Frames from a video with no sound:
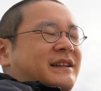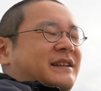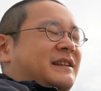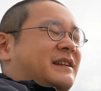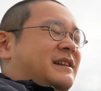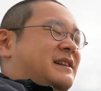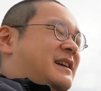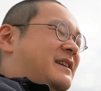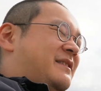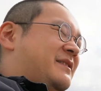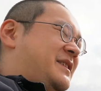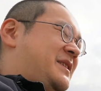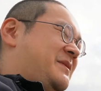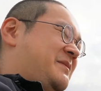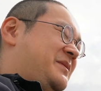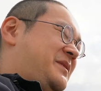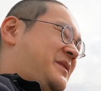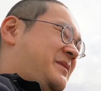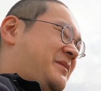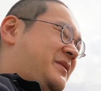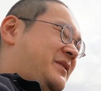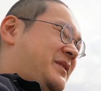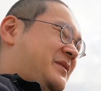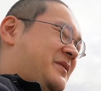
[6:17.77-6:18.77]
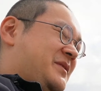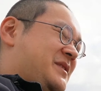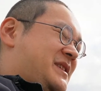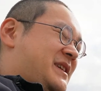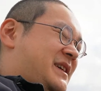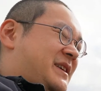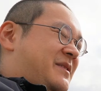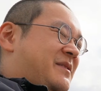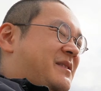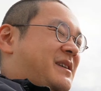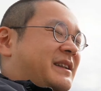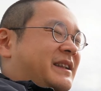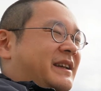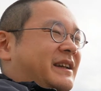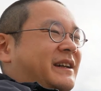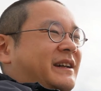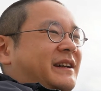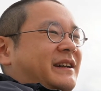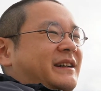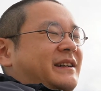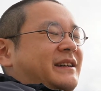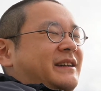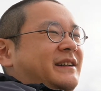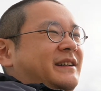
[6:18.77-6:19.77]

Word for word: なんかアクティブティブレ補正とかで